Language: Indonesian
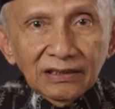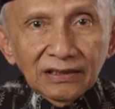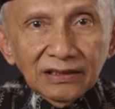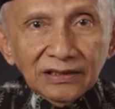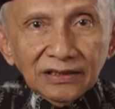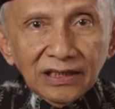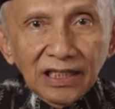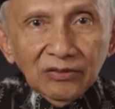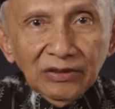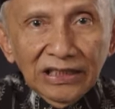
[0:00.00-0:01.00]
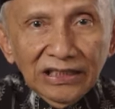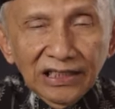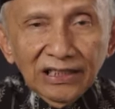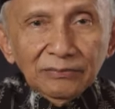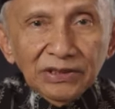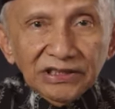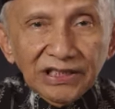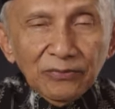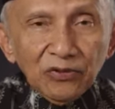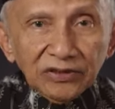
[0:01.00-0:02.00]
eh, selalu ingin
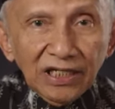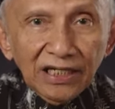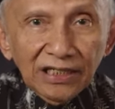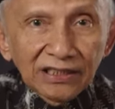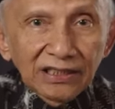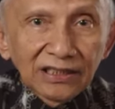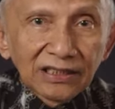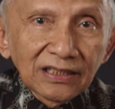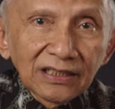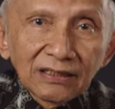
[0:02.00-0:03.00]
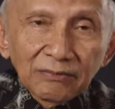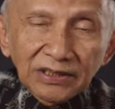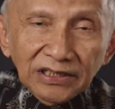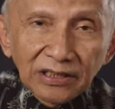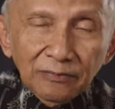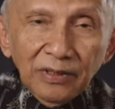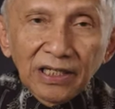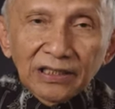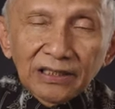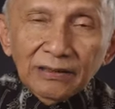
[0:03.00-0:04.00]
mencampur tangani masa
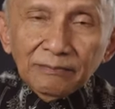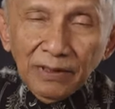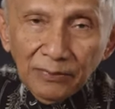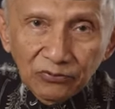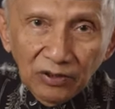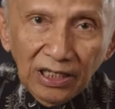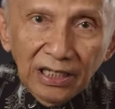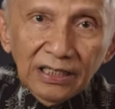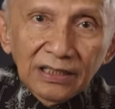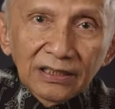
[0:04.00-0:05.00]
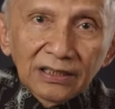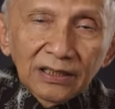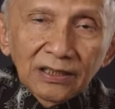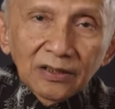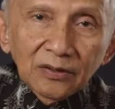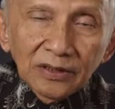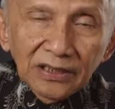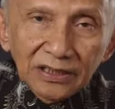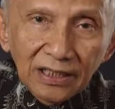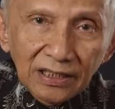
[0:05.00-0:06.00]
depan Papua
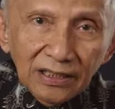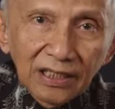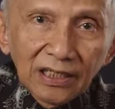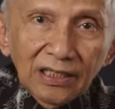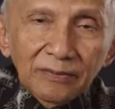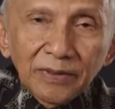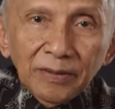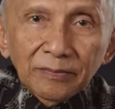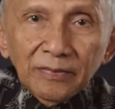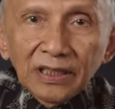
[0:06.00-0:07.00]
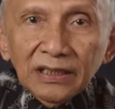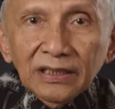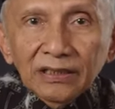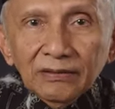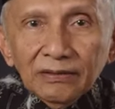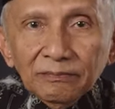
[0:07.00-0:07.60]
oleh karena memang